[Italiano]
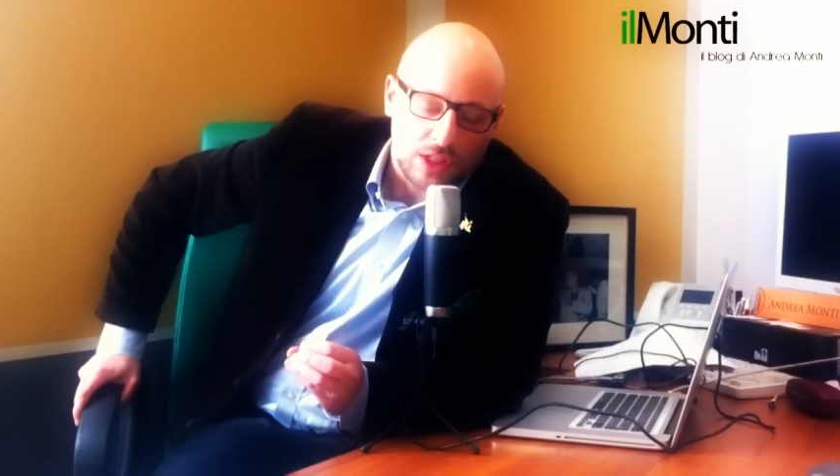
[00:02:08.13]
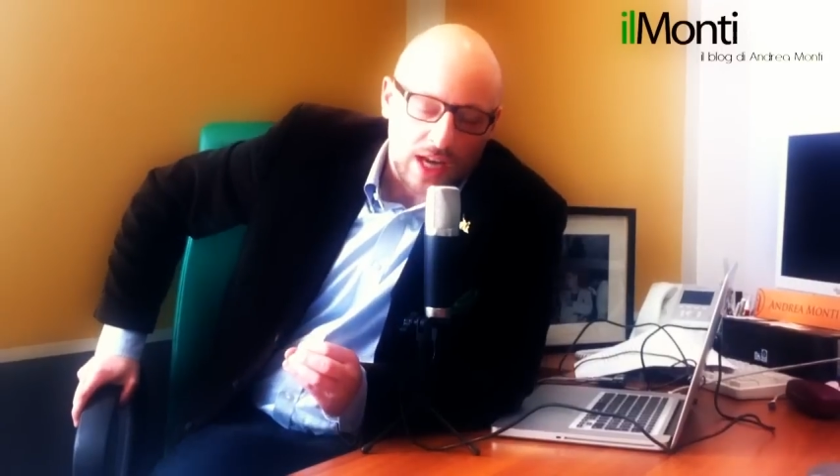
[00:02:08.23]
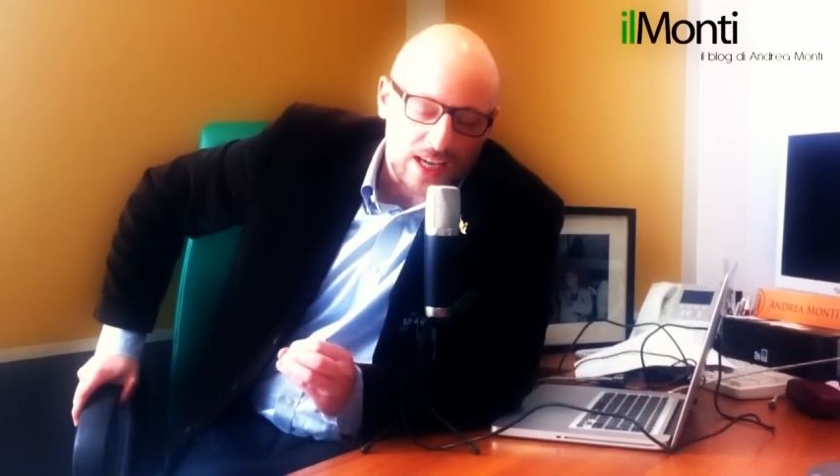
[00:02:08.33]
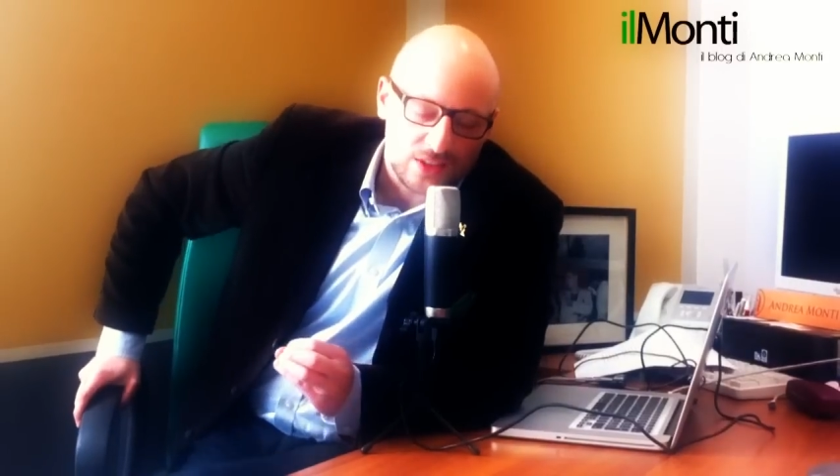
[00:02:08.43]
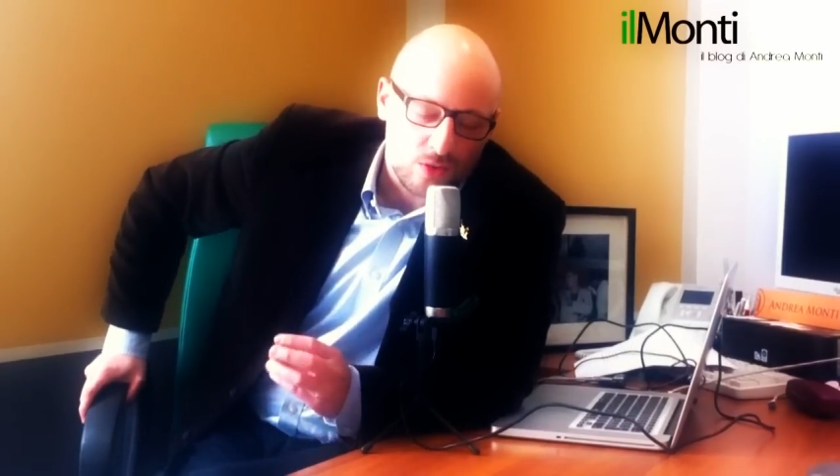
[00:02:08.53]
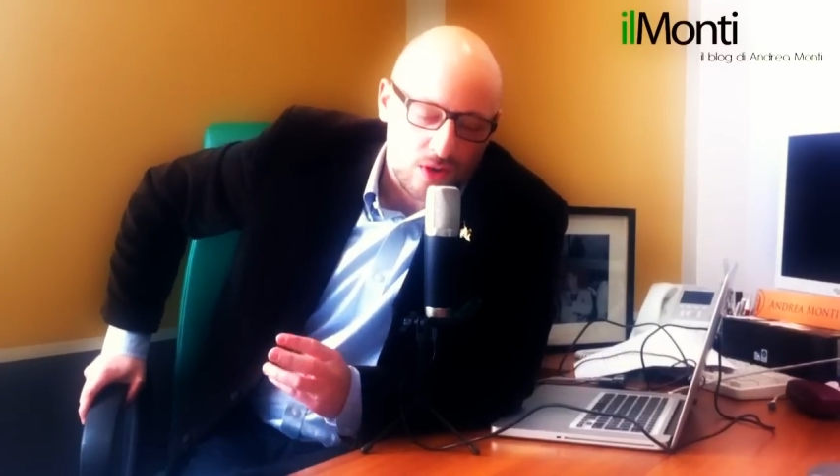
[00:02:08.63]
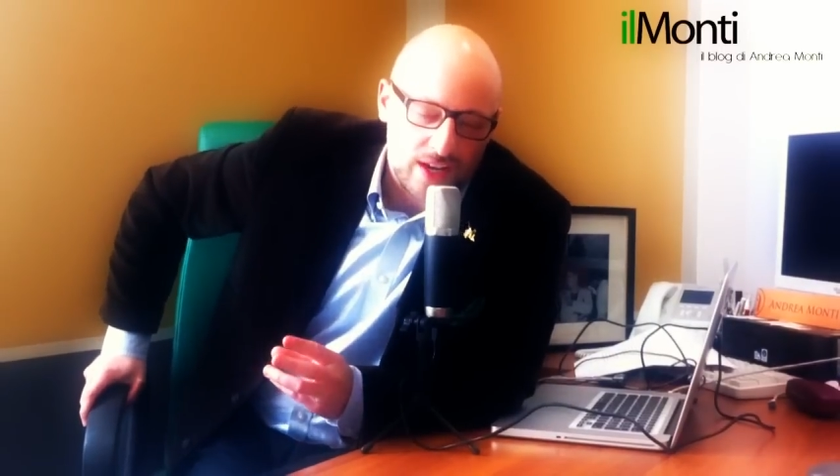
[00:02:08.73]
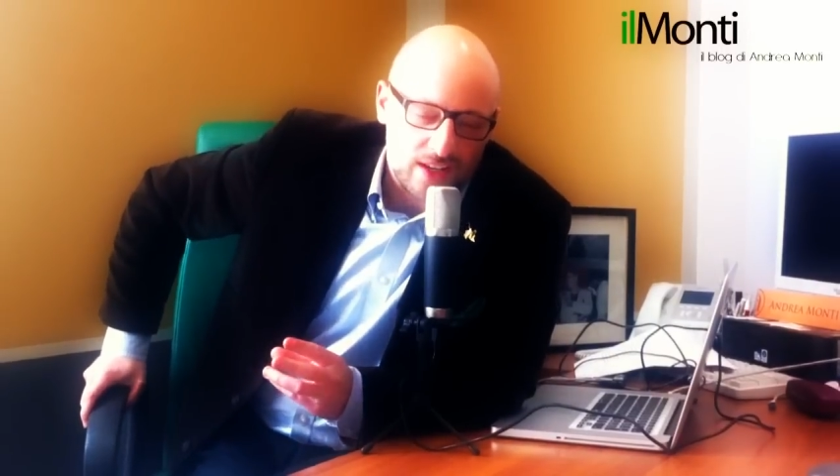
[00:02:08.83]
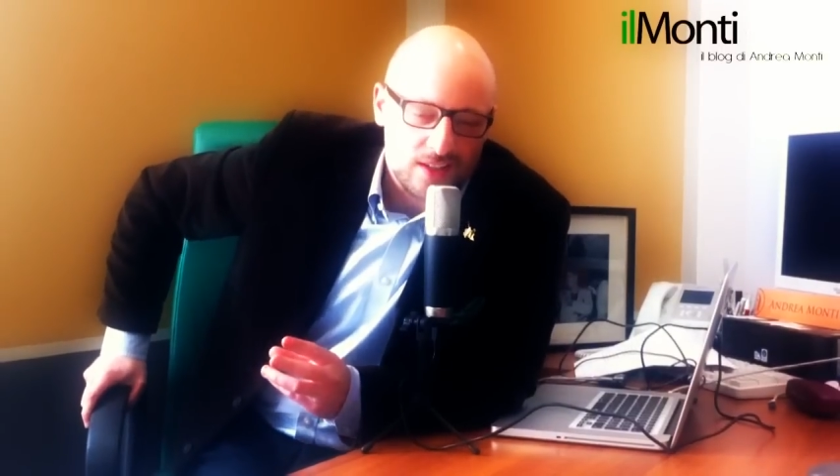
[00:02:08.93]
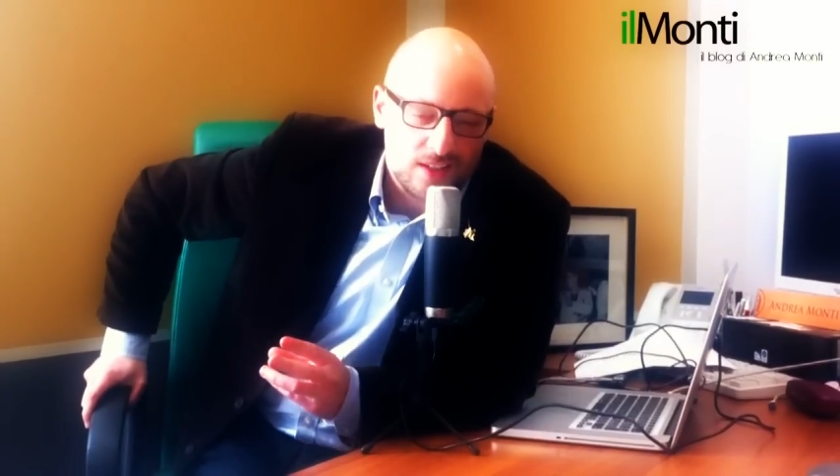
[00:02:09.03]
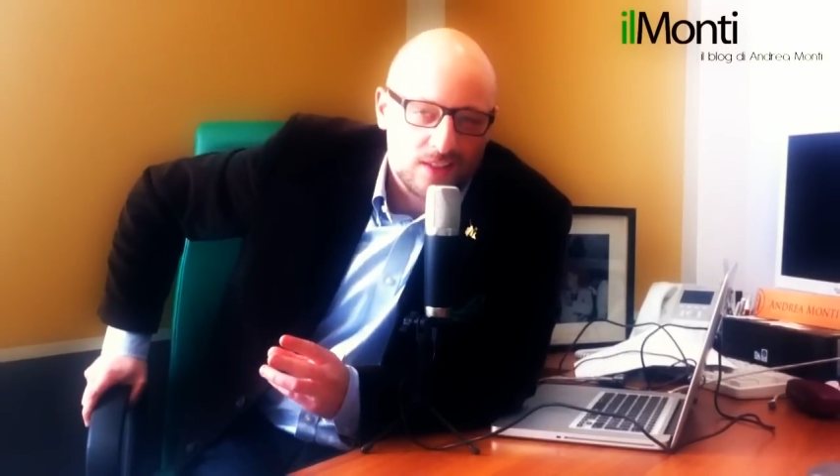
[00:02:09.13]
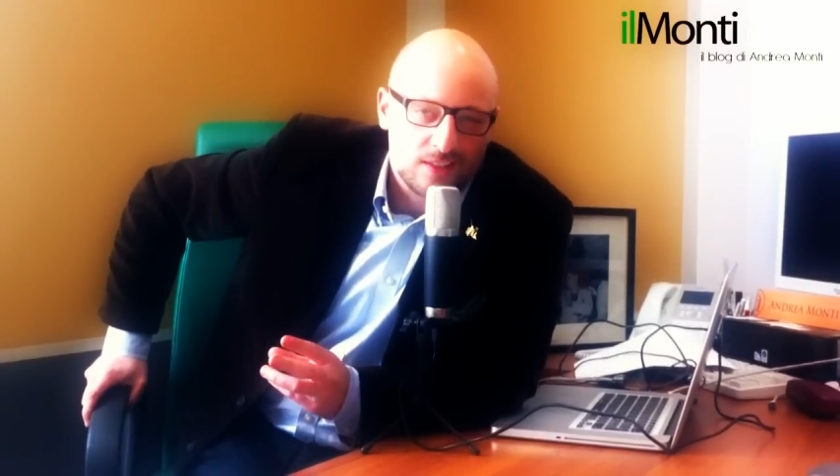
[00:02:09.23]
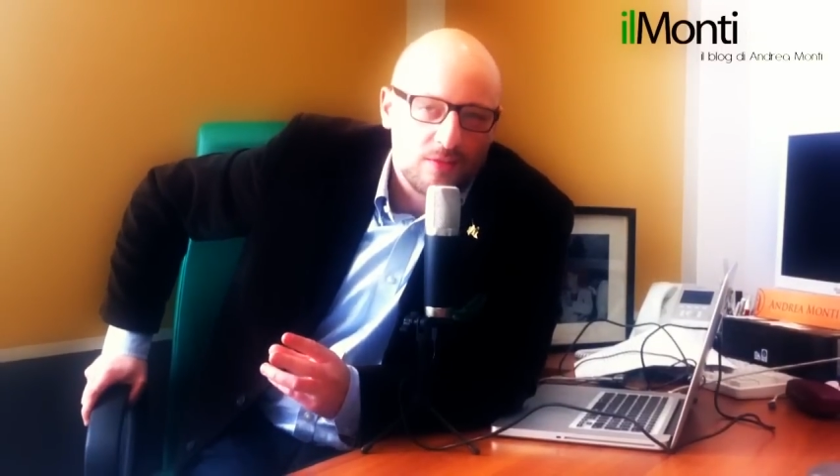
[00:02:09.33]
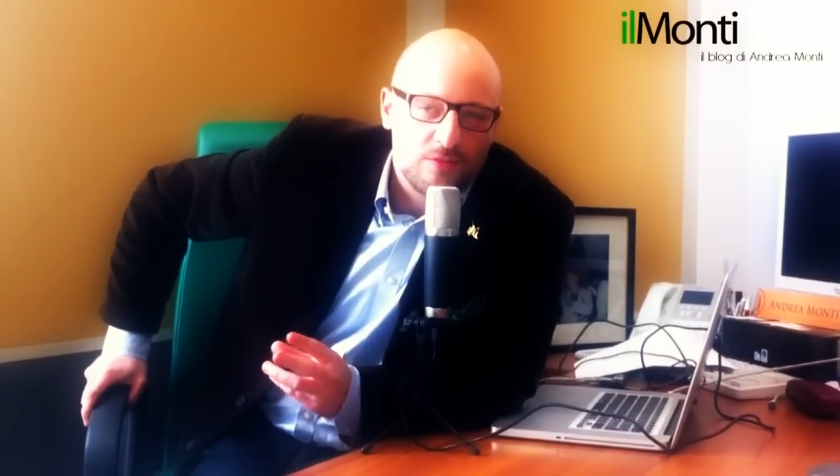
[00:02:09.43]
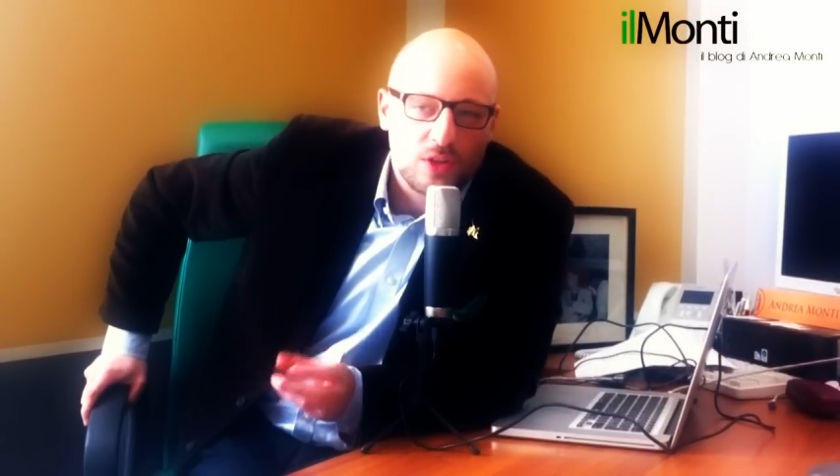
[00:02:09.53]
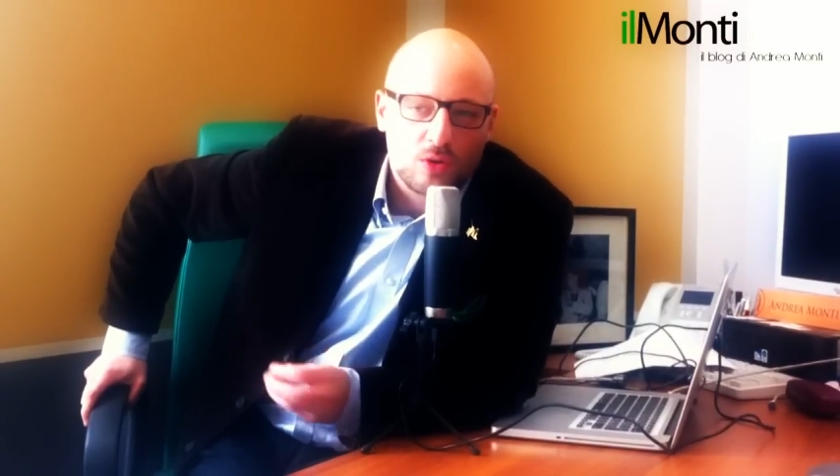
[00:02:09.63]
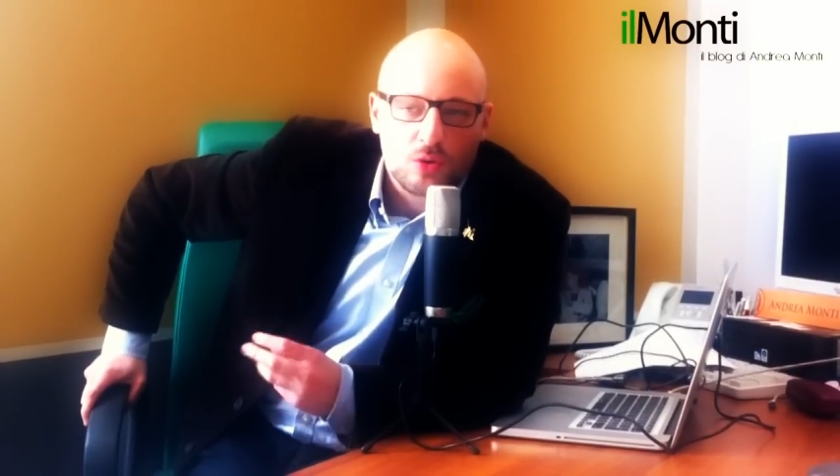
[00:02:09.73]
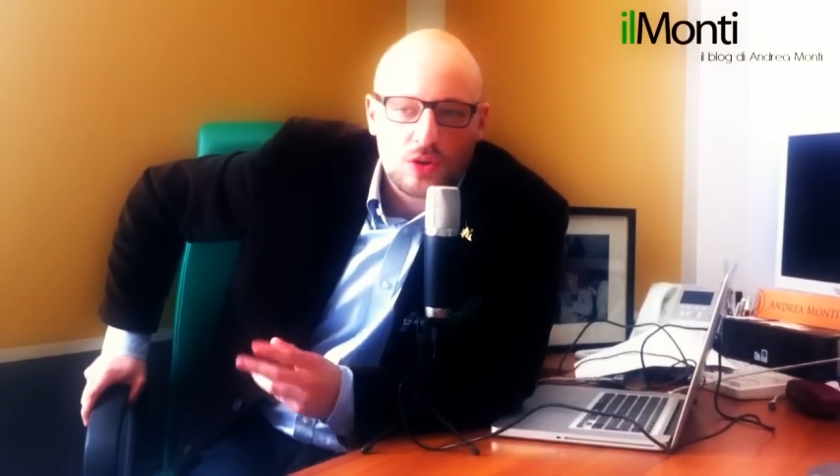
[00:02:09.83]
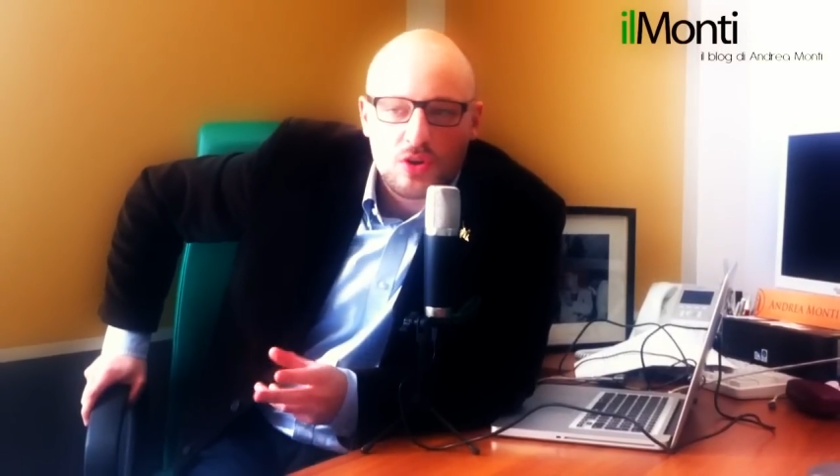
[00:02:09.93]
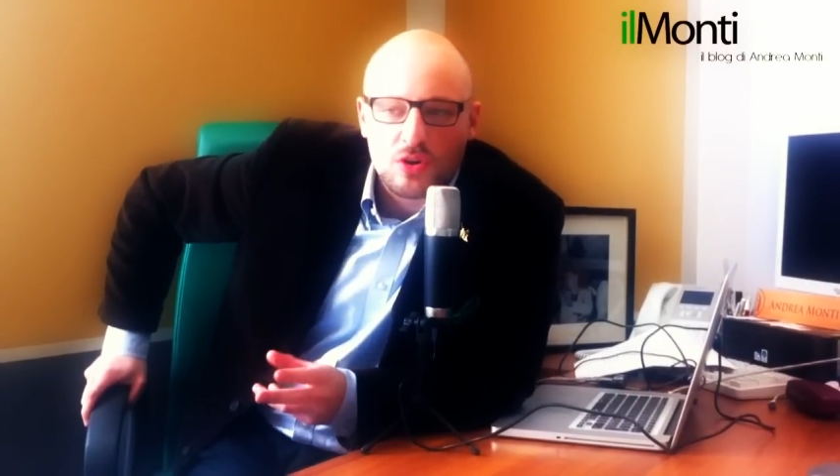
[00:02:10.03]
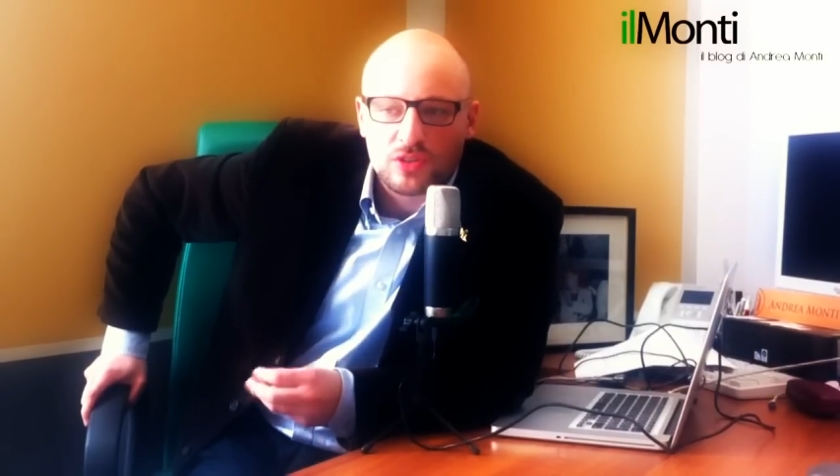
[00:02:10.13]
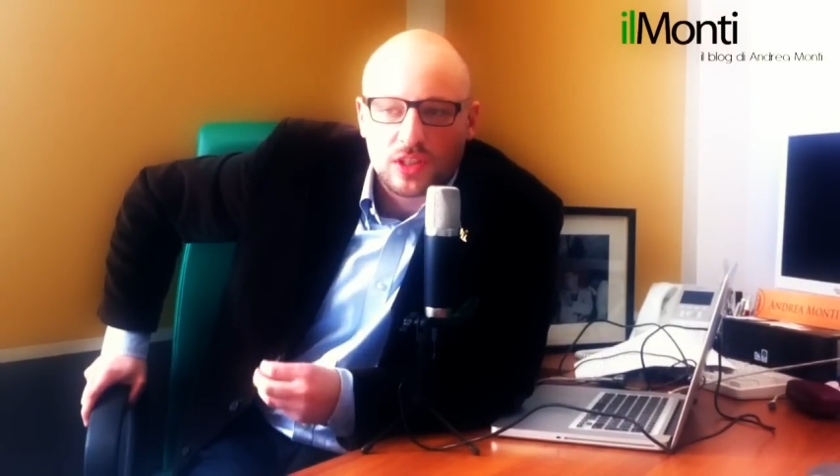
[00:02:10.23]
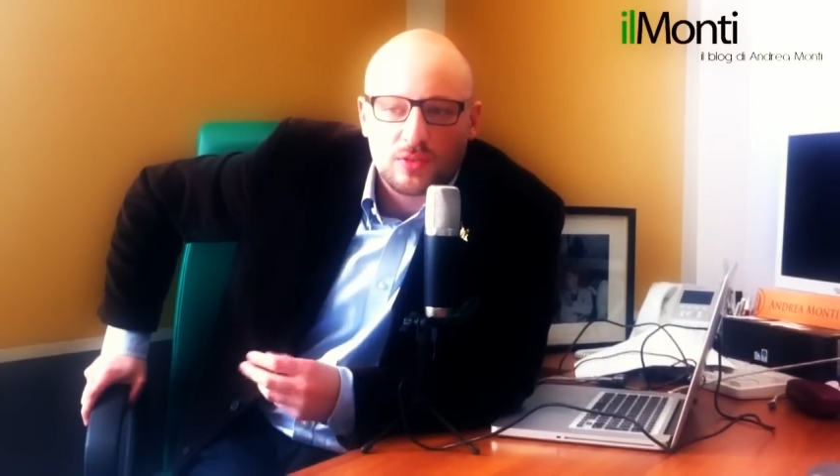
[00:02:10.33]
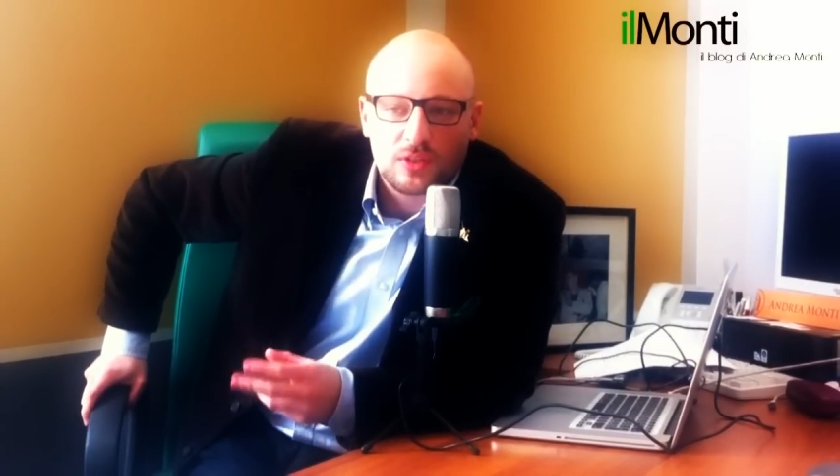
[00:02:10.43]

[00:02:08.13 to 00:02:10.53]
caso è davvero curiosa